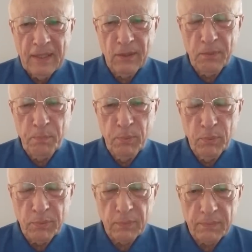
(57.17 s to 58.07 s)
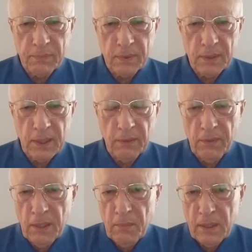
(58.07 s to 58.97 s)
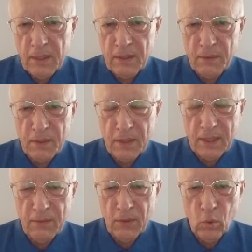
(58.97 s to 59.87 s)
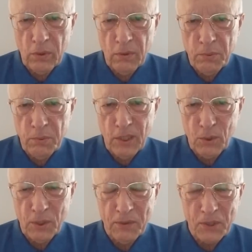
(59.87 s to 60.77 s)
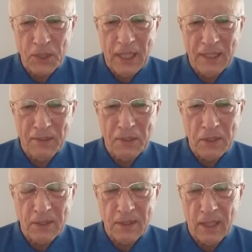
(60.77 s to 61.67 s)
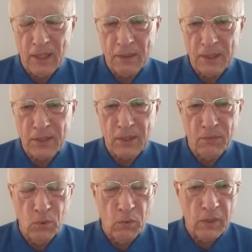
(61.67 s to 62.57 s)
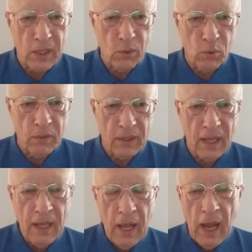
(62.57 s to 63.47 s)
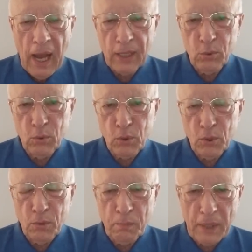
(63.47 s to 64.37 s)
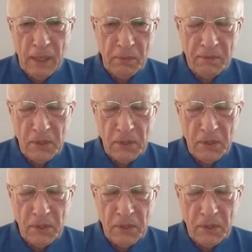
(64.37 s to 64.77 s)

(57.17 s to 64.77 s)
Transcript: В январе месяце этого года вообще никто этого Жданова не знал, вот отставного какого-то. А тут уже он прямо